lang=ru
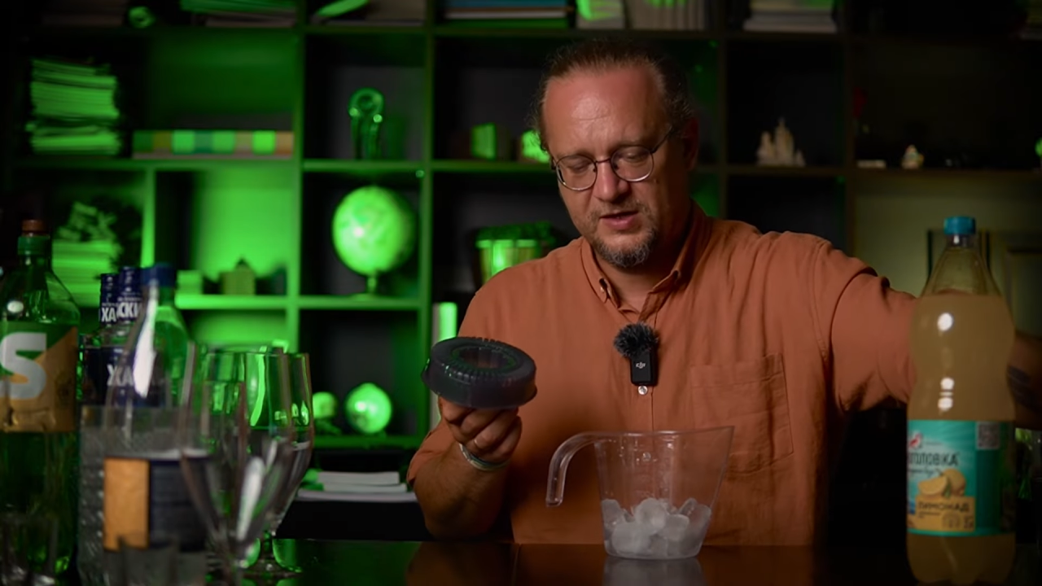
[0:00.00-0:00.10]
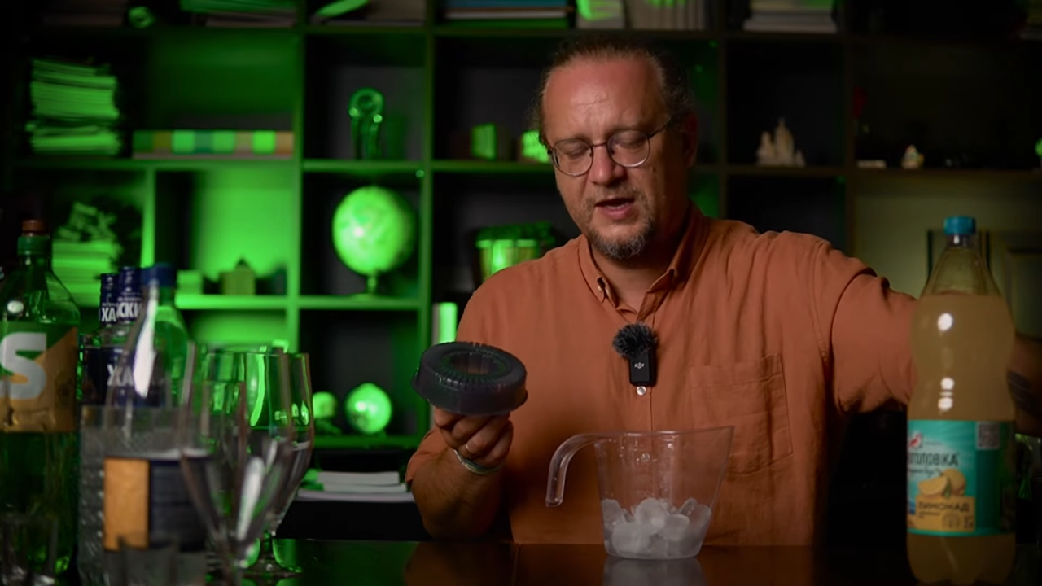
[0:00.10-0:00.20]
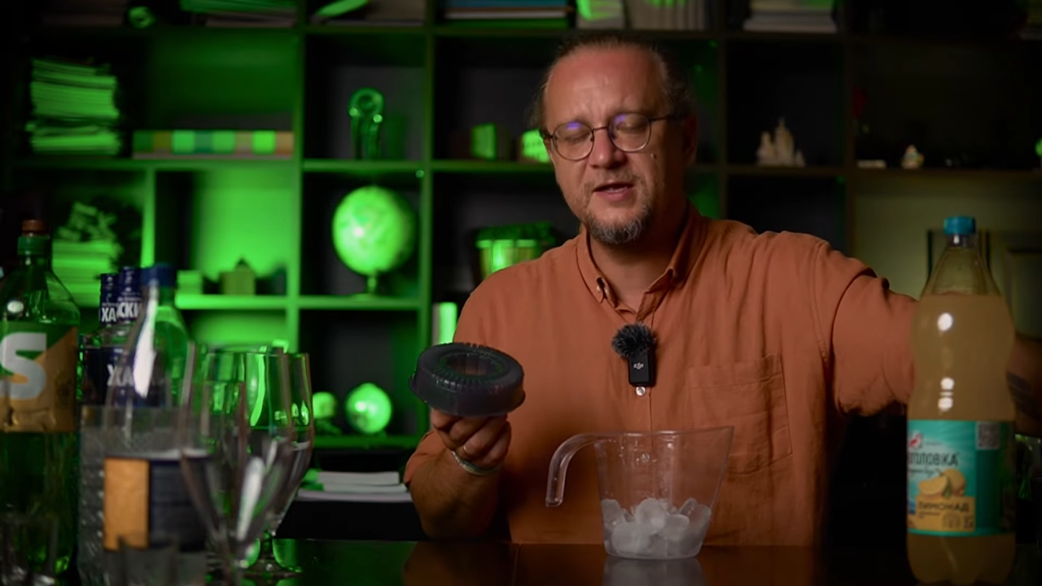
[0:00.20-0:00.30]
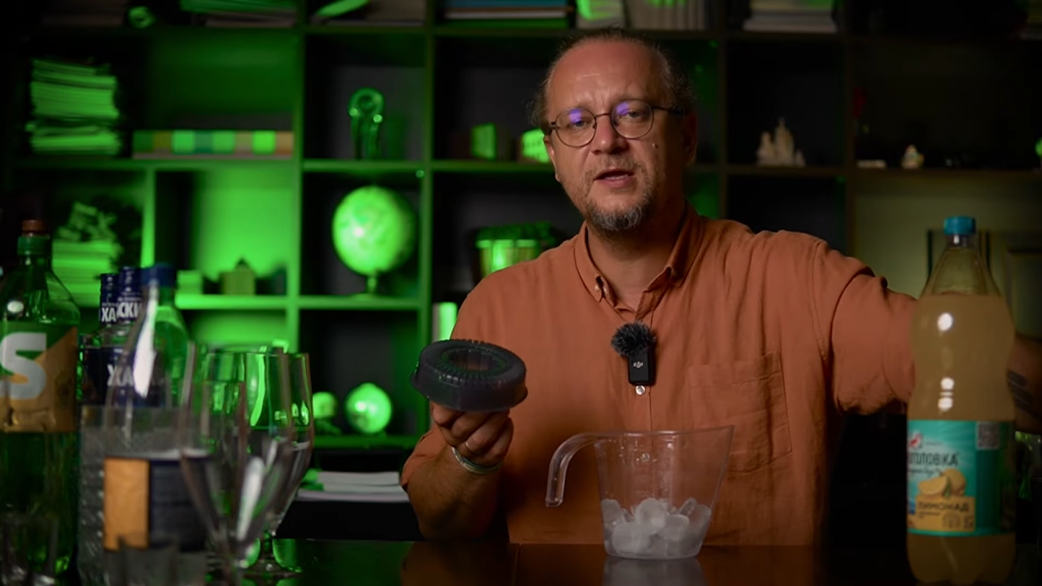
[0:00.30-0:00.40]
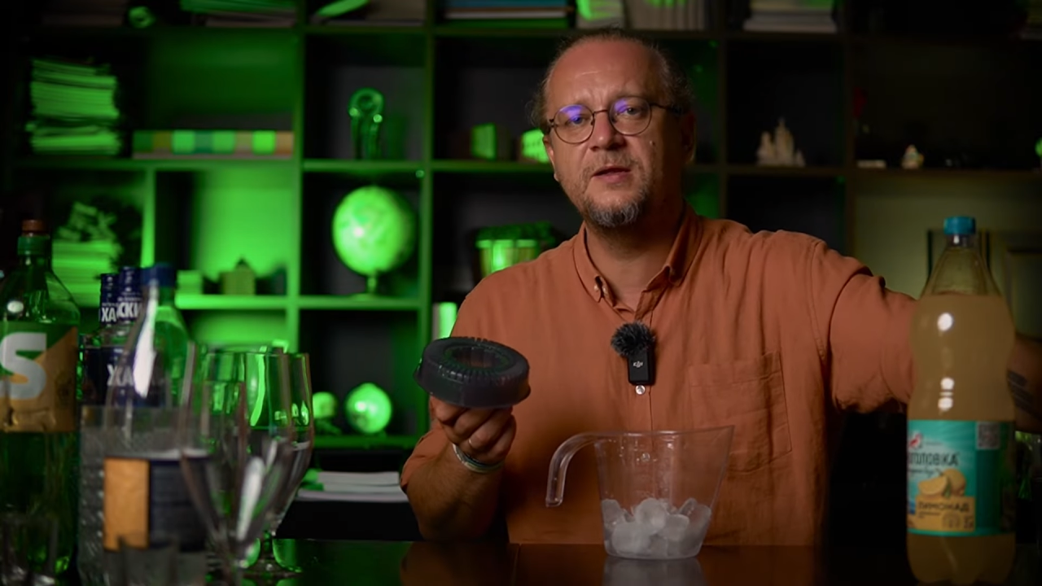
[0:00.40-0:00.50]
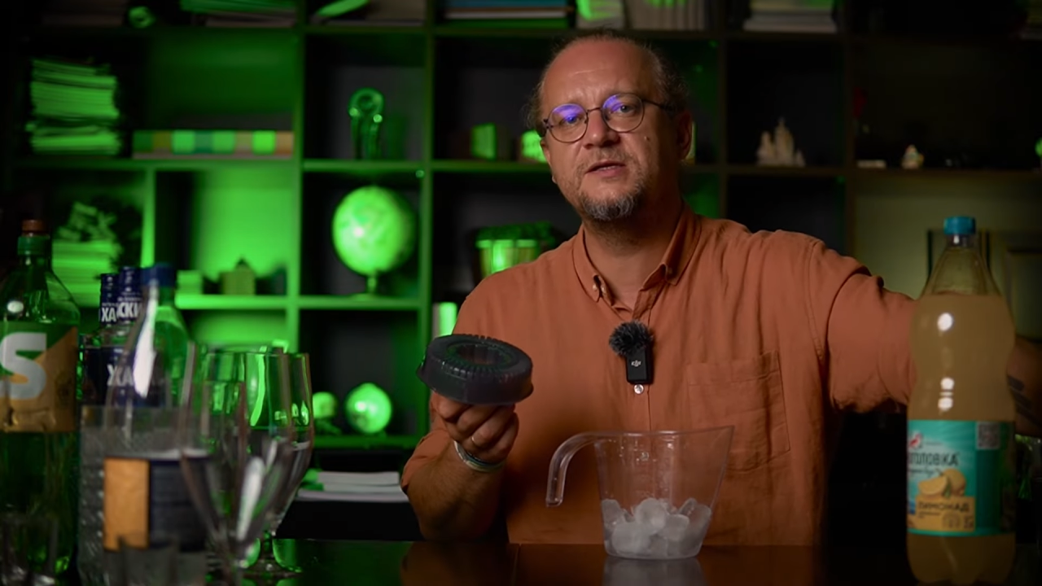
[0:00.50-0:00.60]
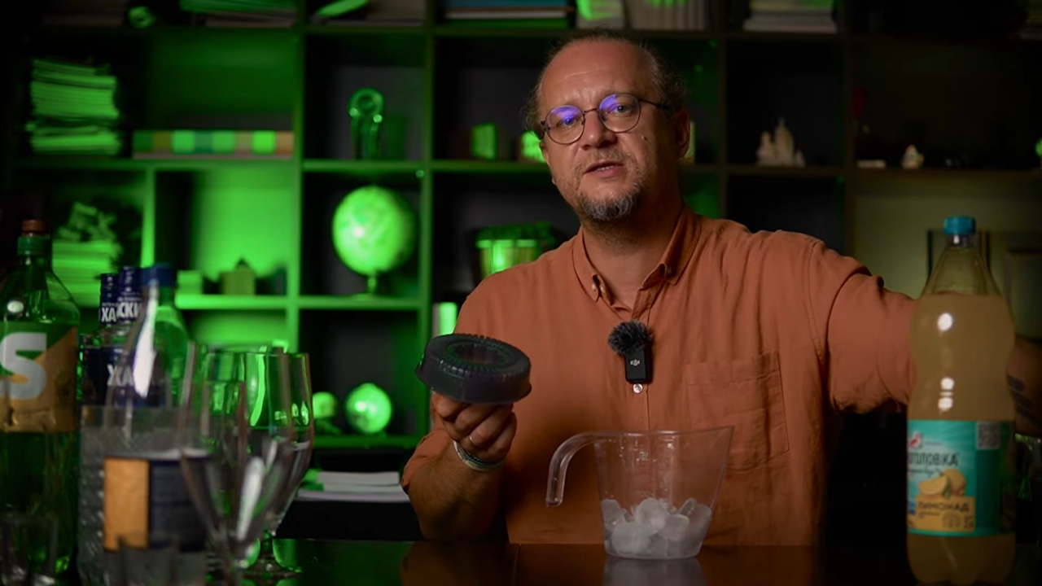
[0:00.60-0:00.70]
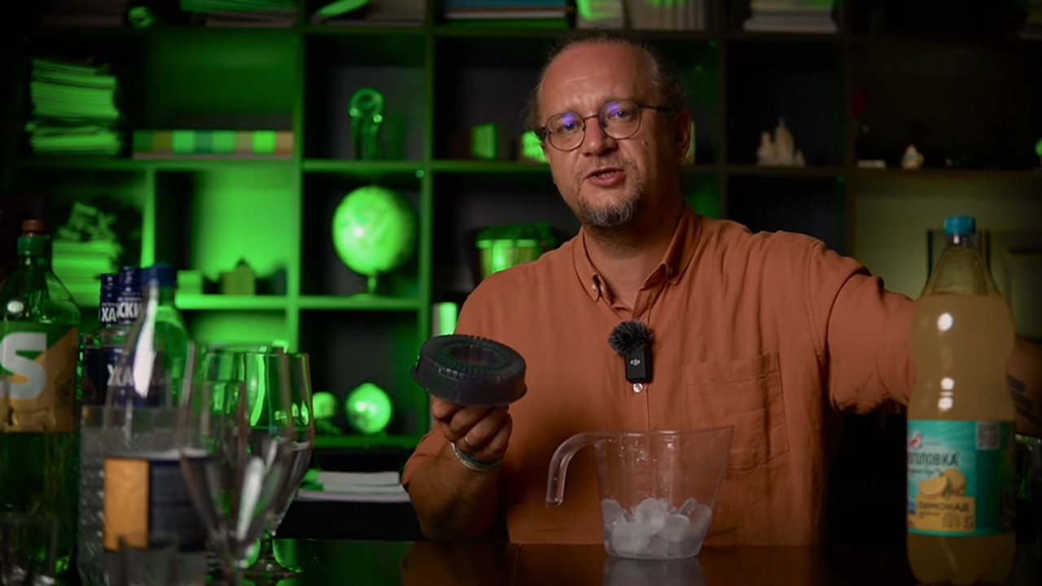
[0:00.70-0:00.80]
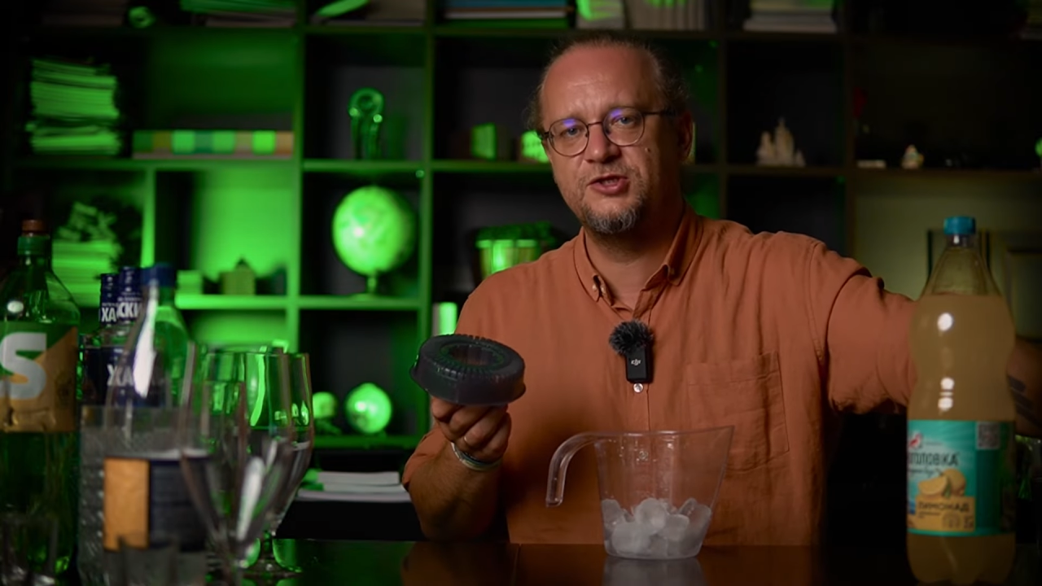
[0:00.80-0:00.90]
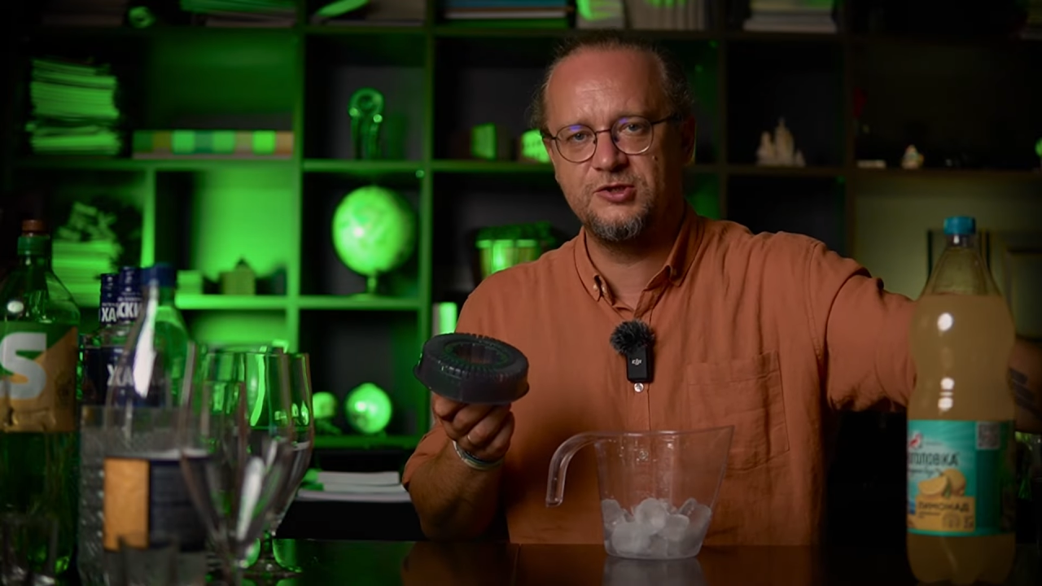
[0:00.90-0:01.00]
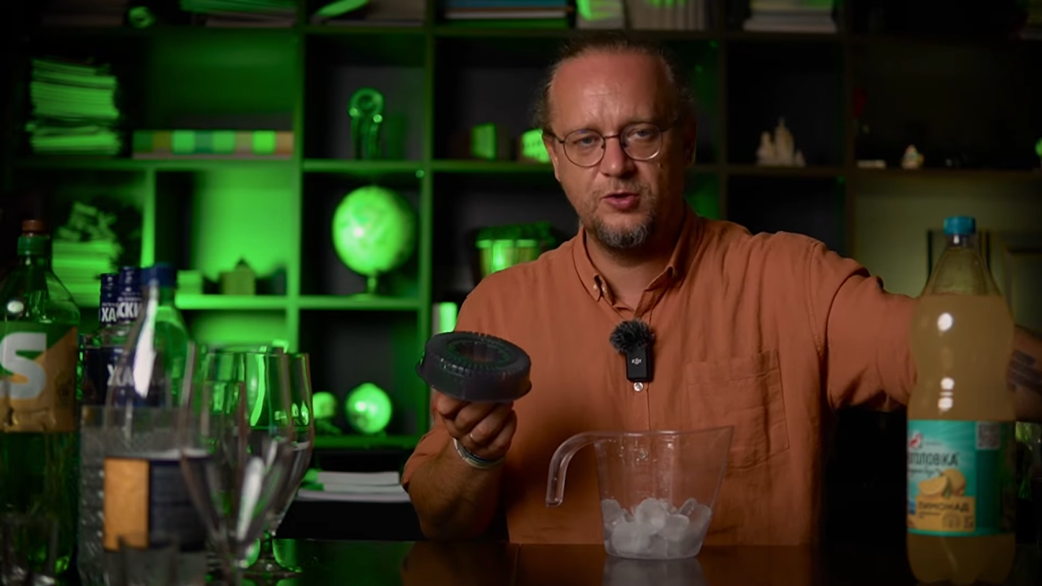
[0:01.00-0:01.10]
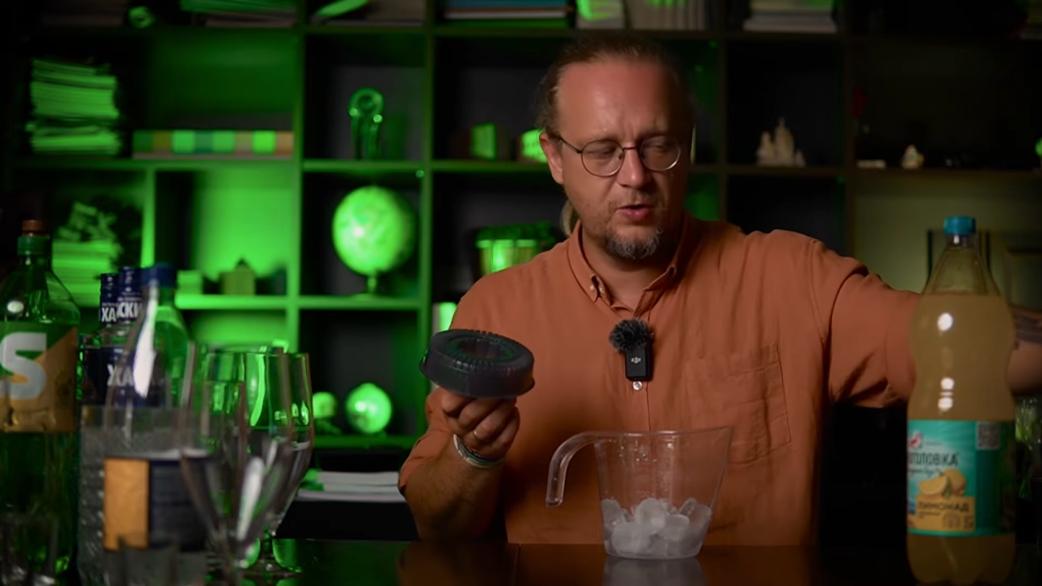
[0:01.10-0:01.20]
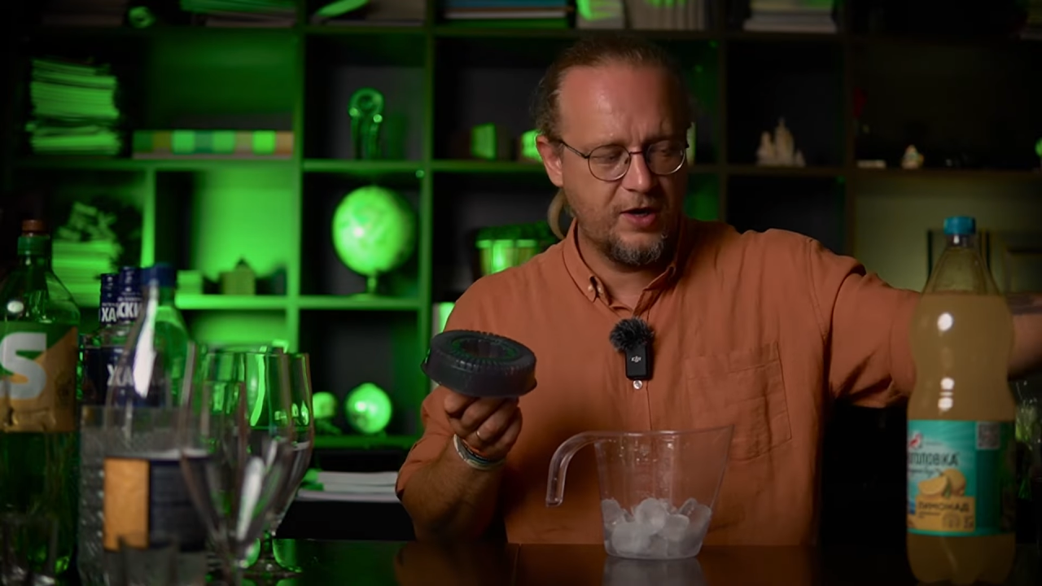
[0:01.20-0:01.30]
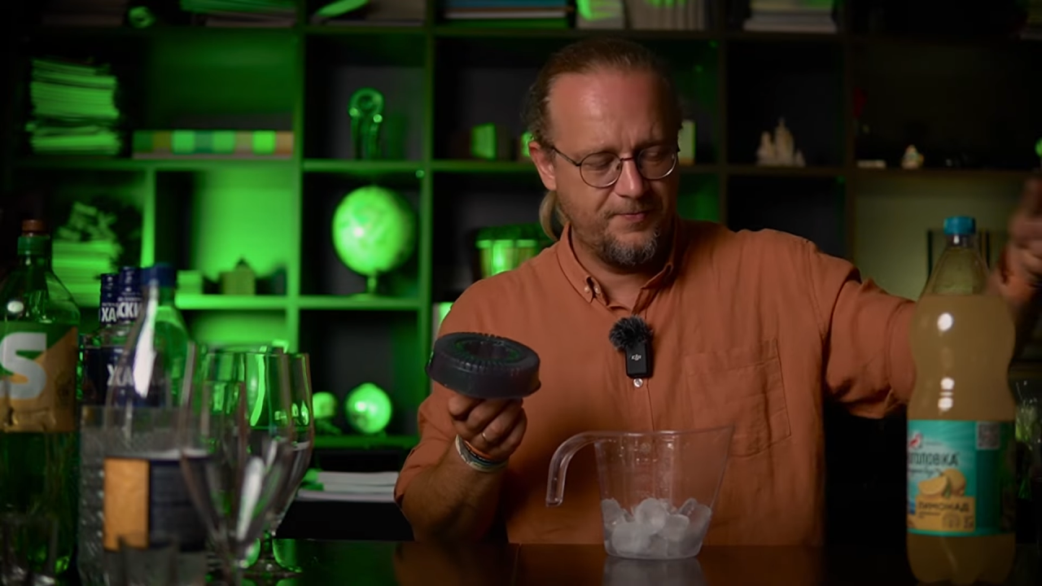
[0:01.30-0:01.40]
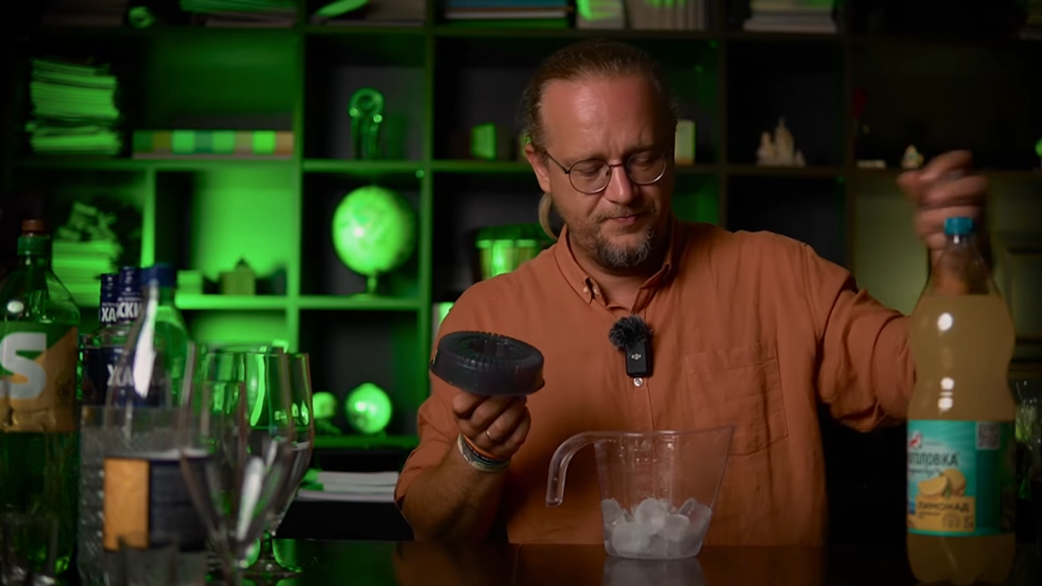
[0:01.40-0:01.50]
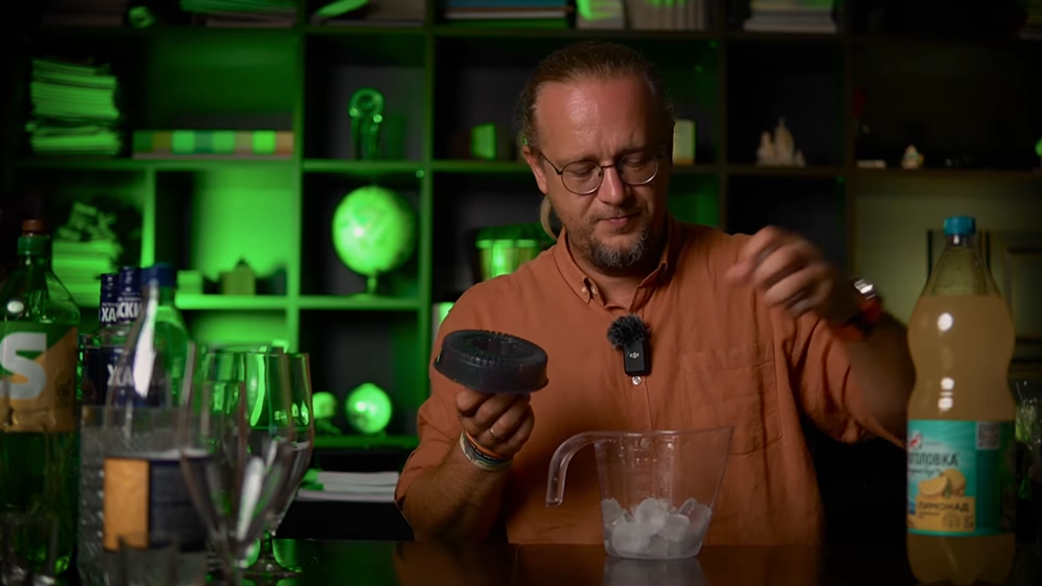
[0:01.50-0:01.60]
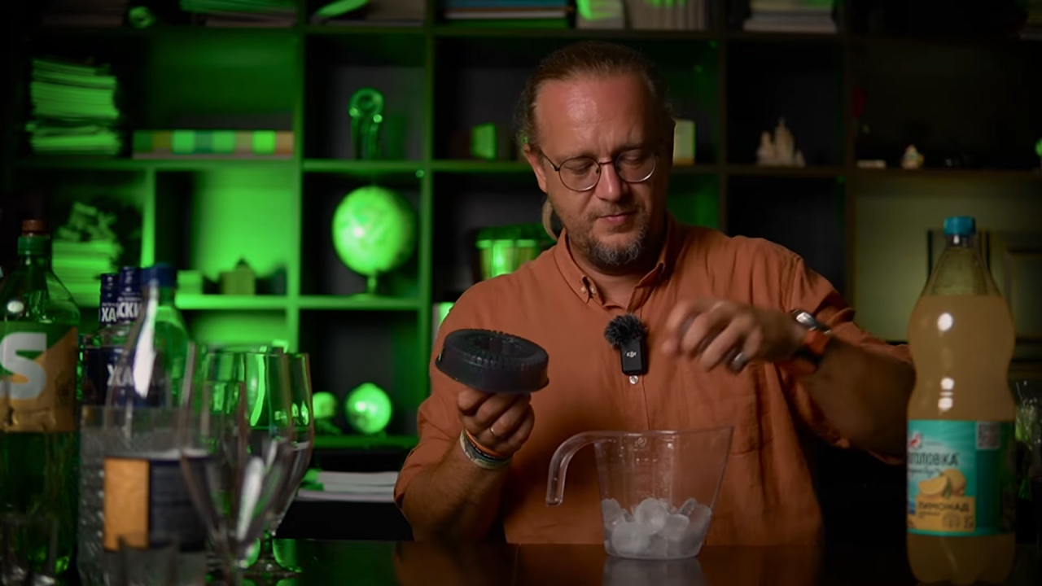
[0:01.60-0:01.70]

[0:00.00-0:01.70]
как делается чистая рука?